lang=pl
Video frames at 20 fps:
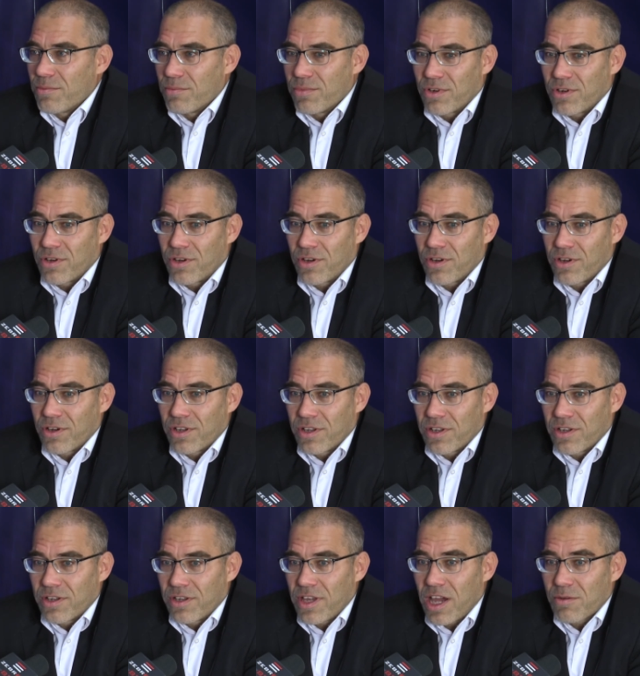bo
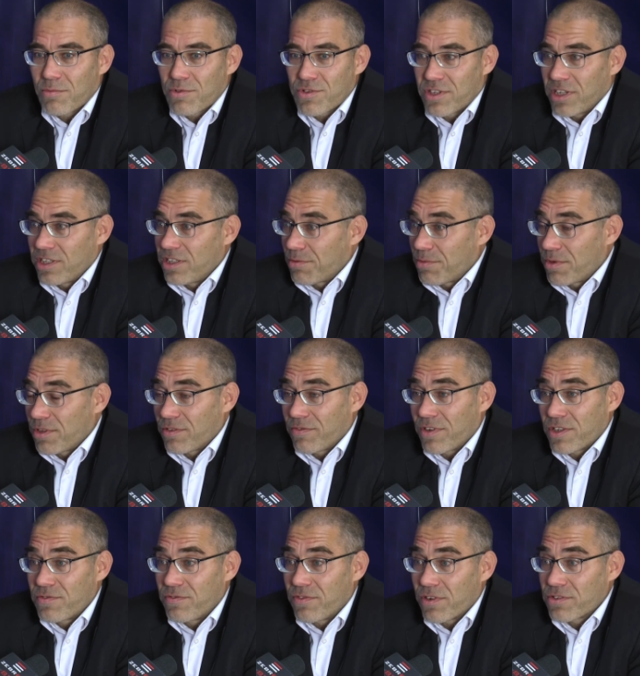e, jak można
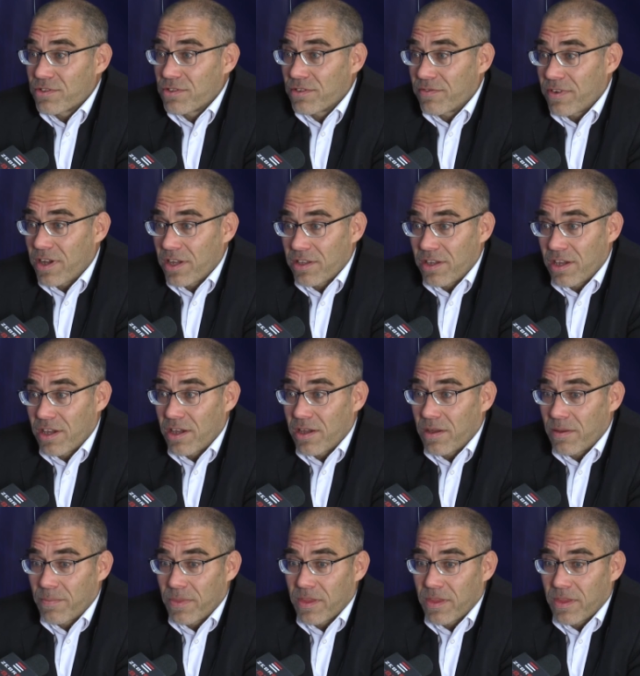interpretować forsowanie